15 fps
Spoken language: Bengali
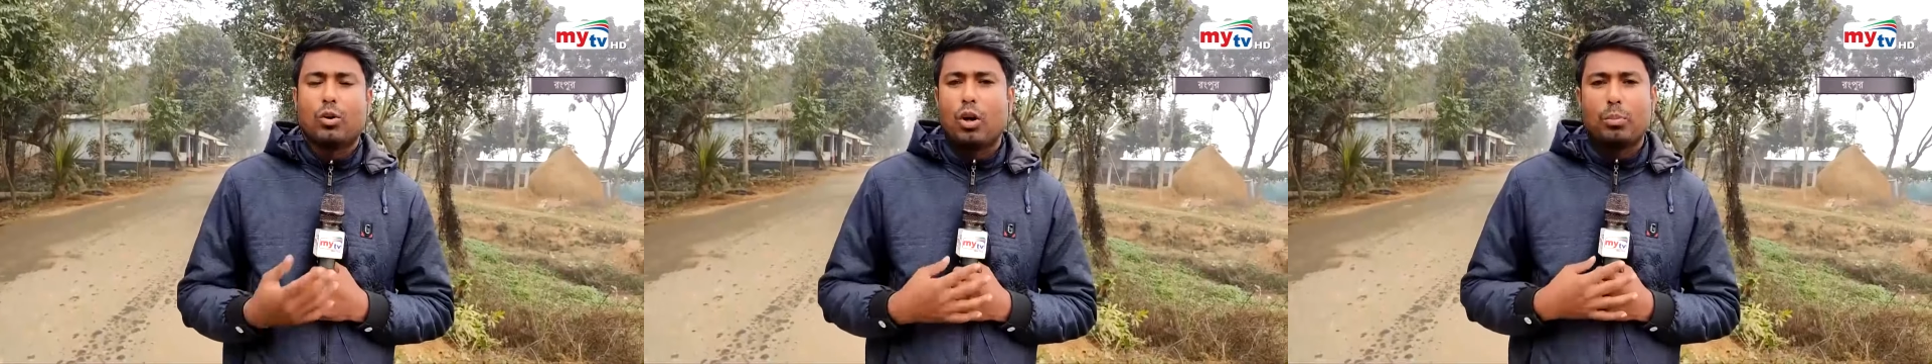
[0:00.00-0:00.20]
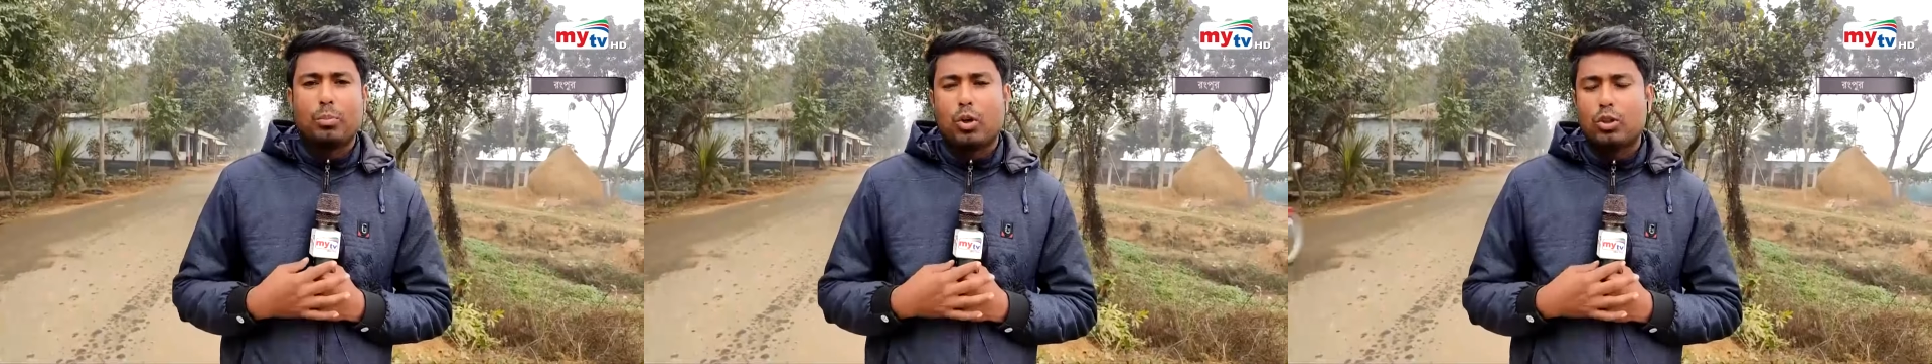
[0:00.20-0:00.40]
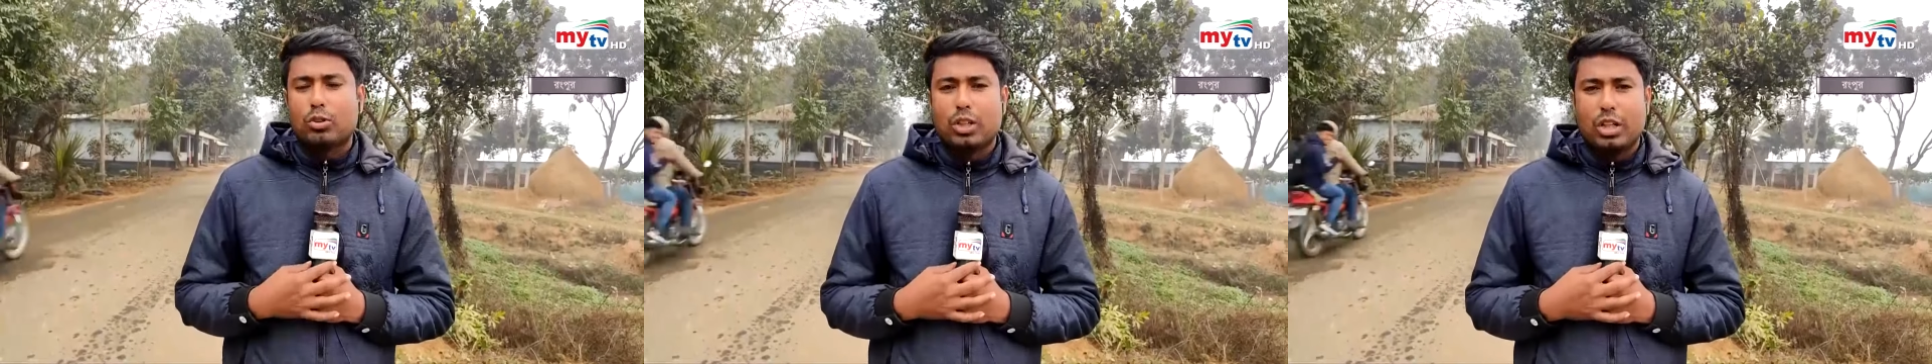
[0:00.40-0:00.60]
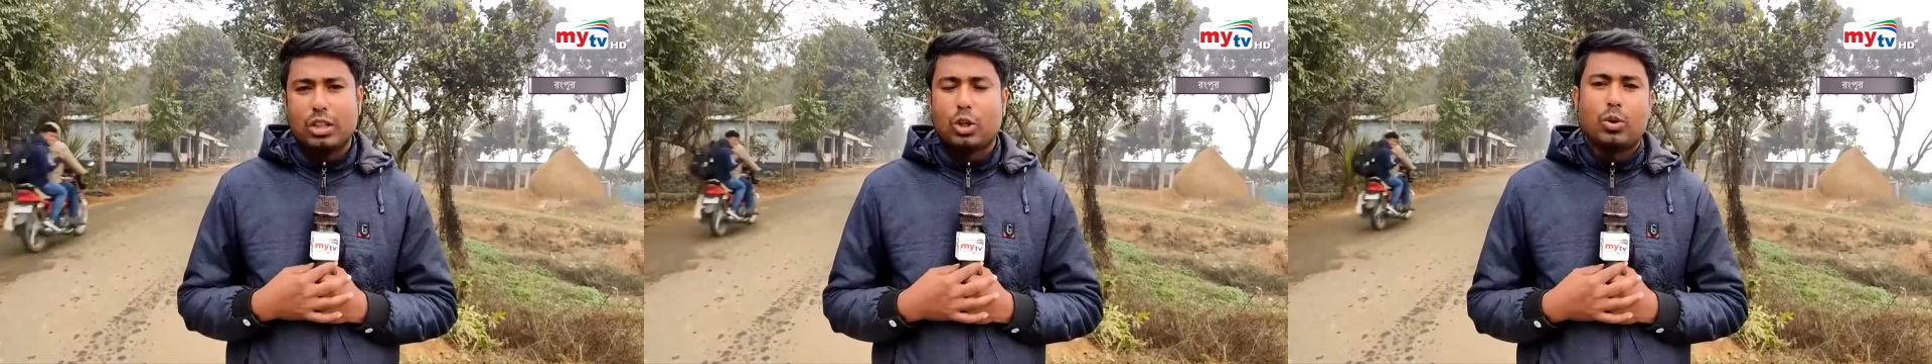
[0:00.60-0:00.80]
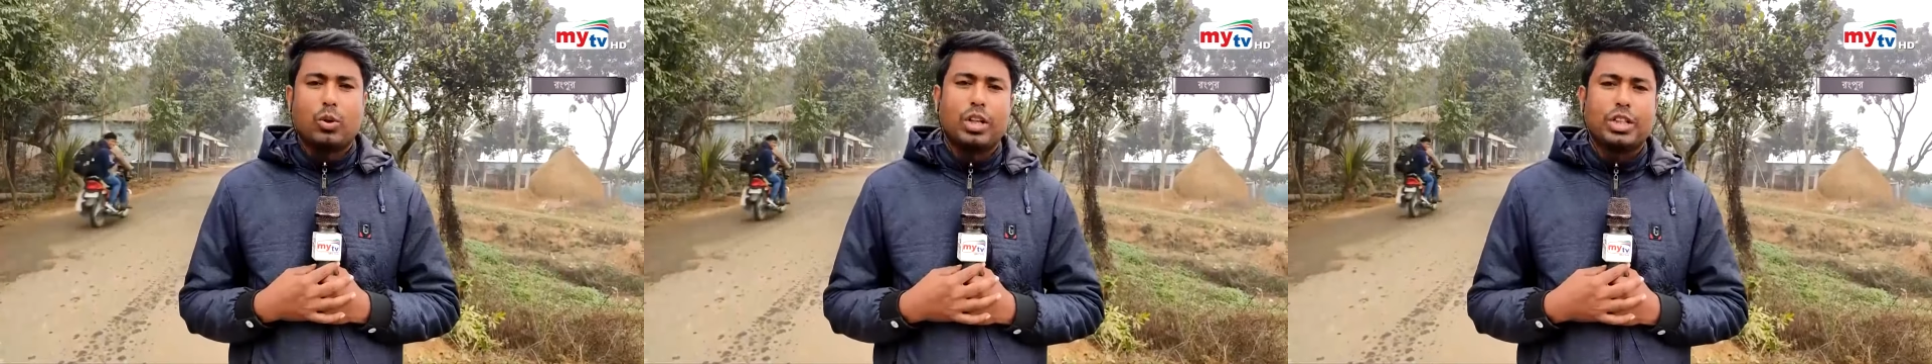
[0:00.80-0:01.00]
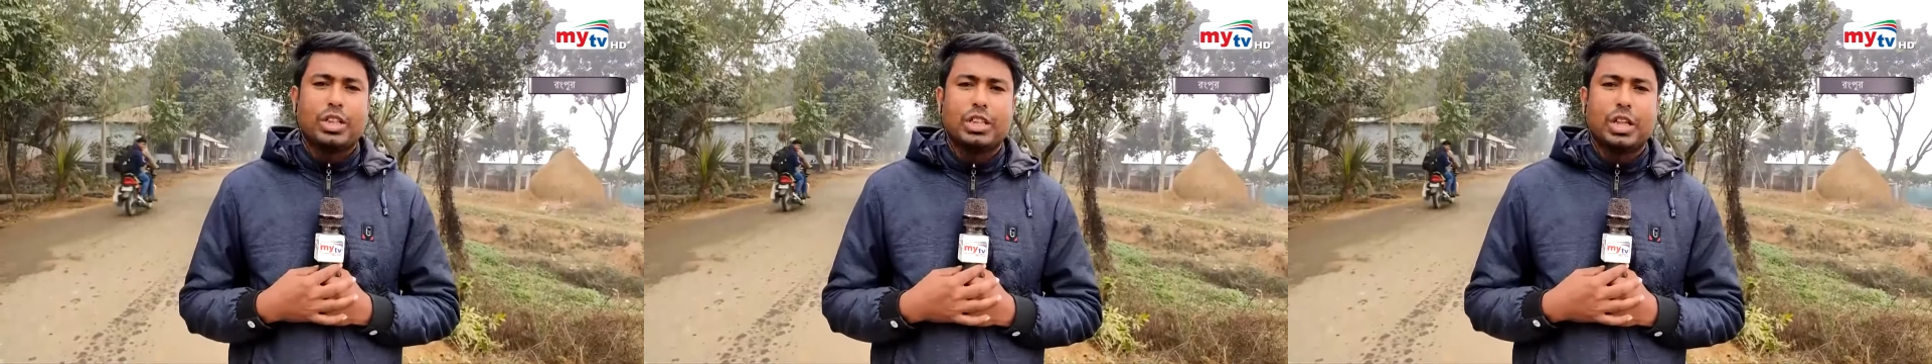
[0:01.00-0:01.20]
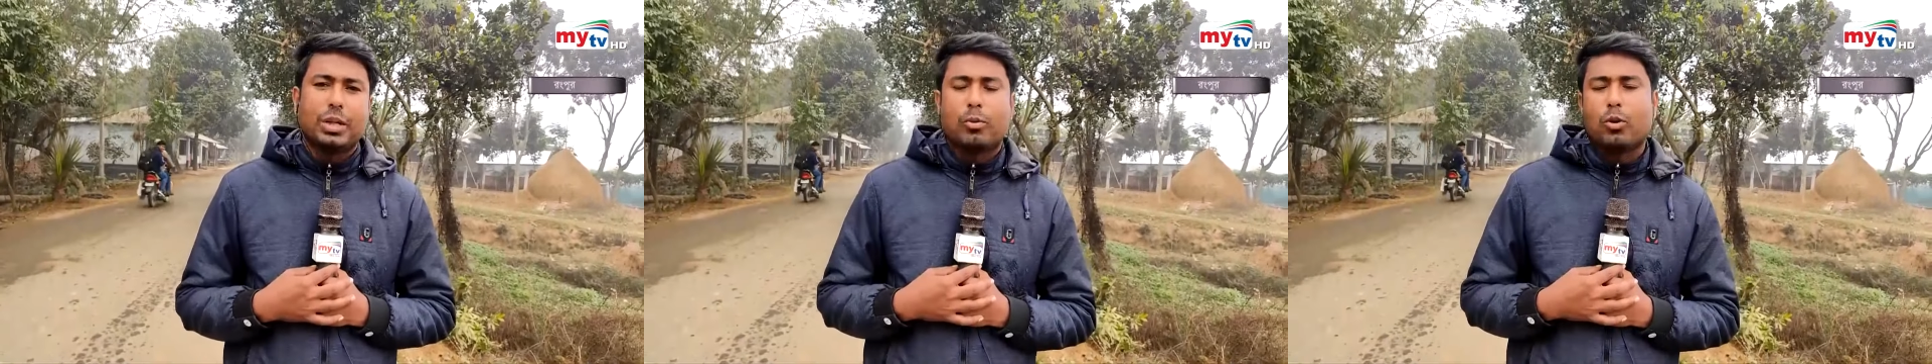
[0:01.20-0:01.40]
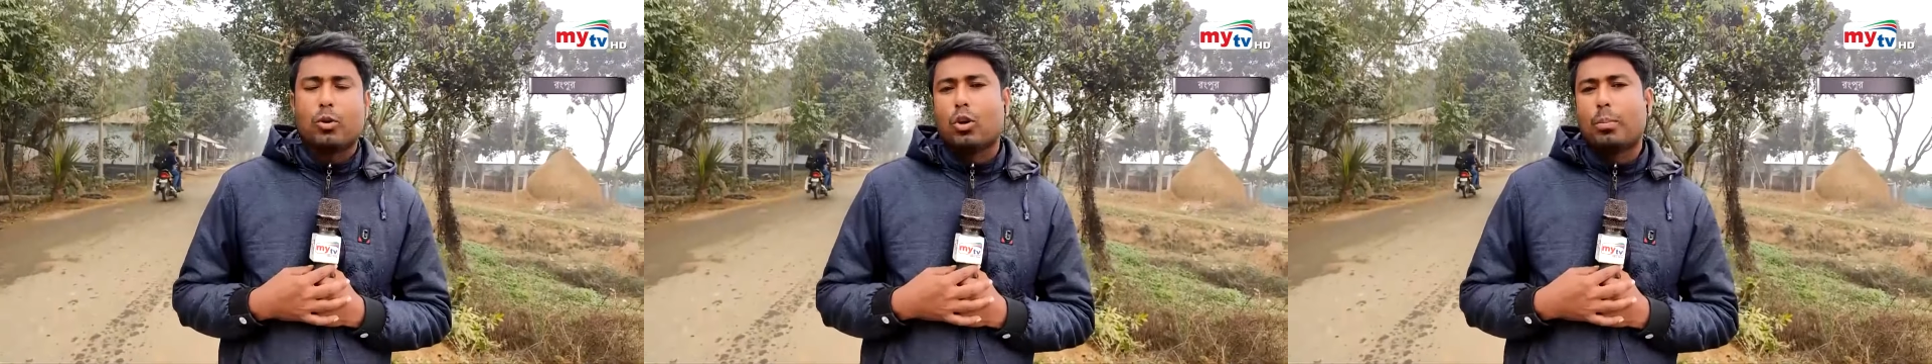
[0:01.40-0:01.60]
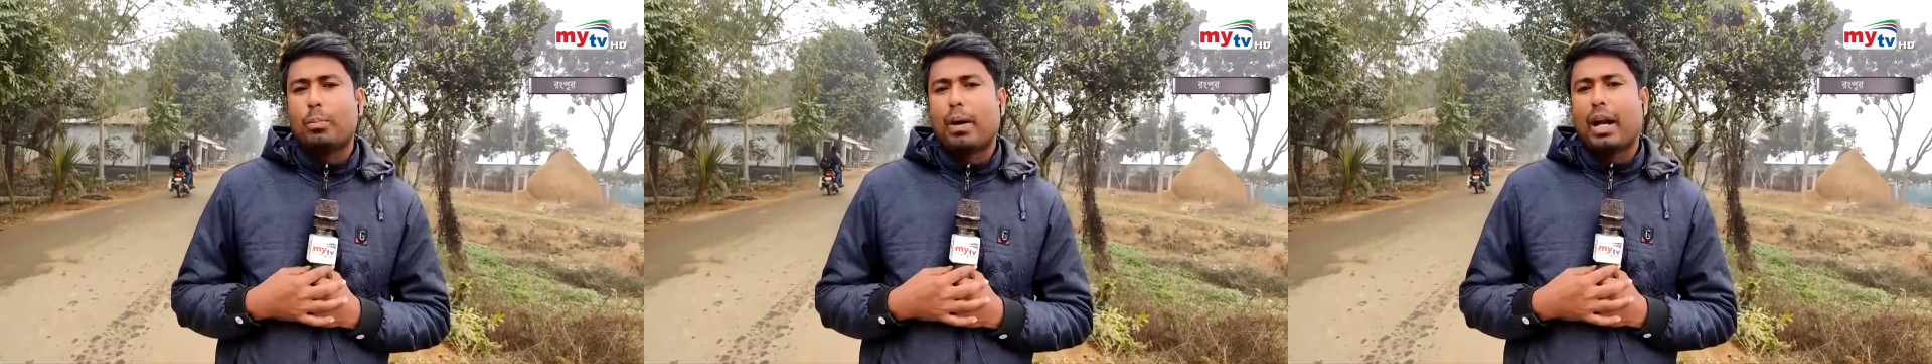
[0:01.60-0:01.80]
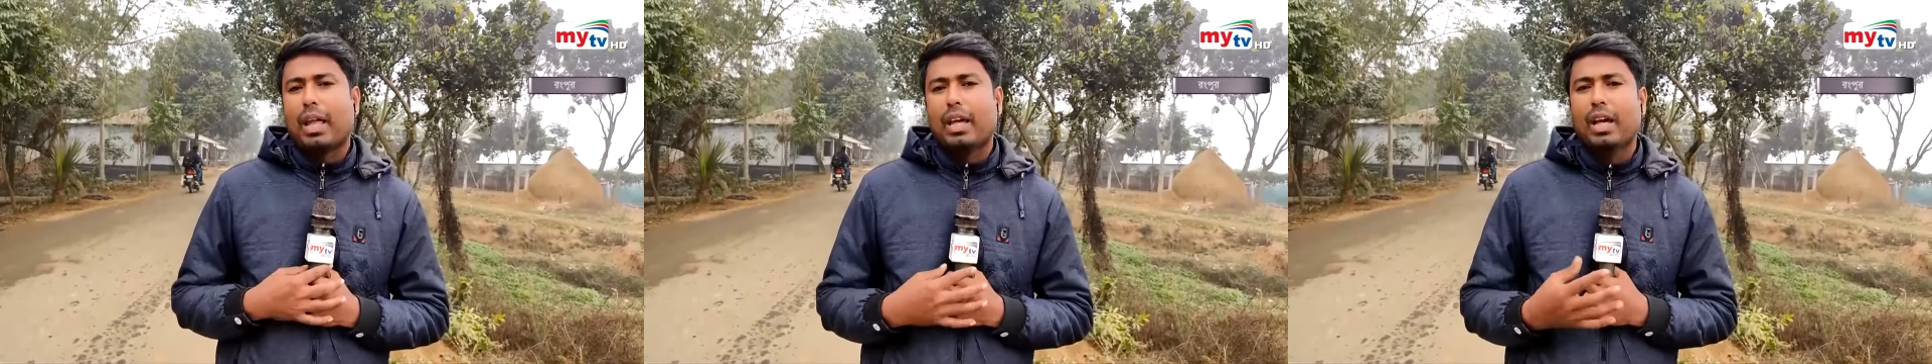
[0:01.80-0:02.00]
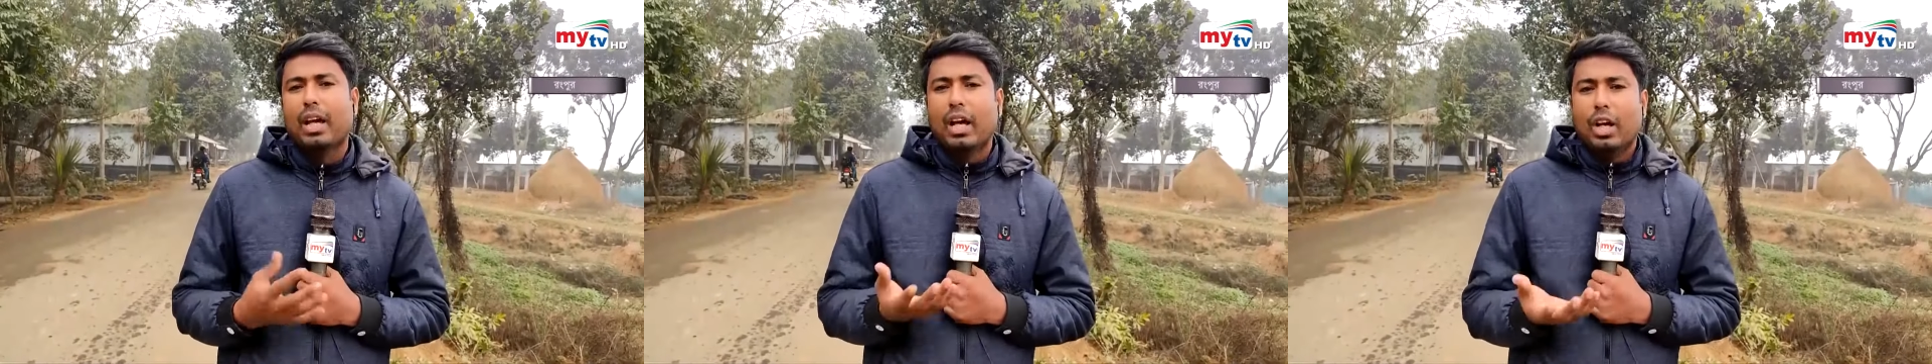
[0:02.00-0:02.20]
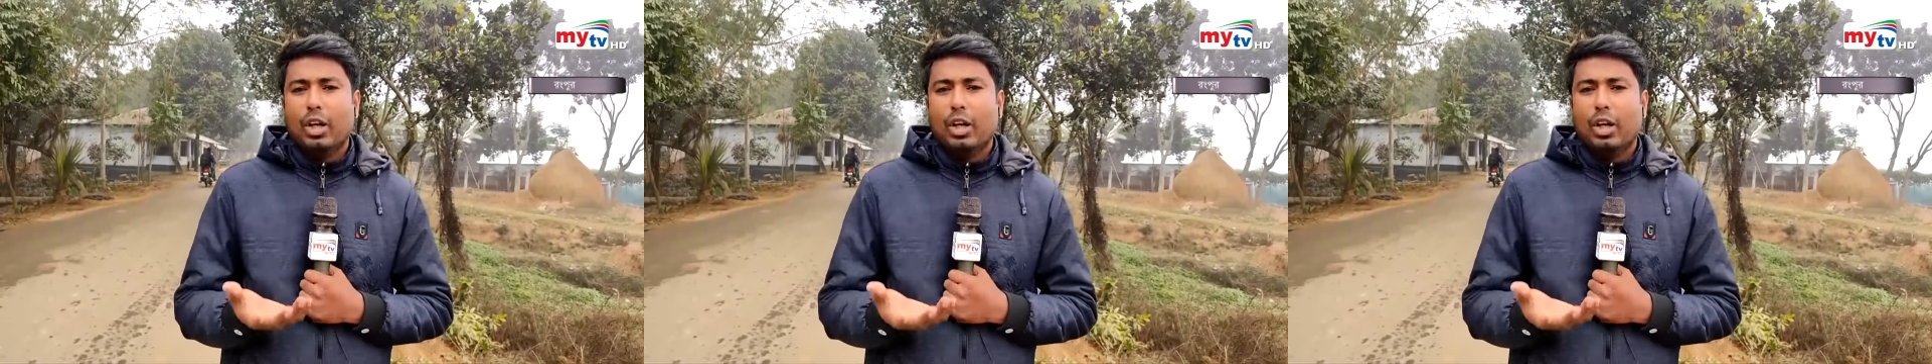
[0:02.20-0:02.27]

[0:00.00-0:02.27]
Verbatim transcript: রংপুর অঞ্চলে যখন এই শীতের প্রকোপ পাড়ে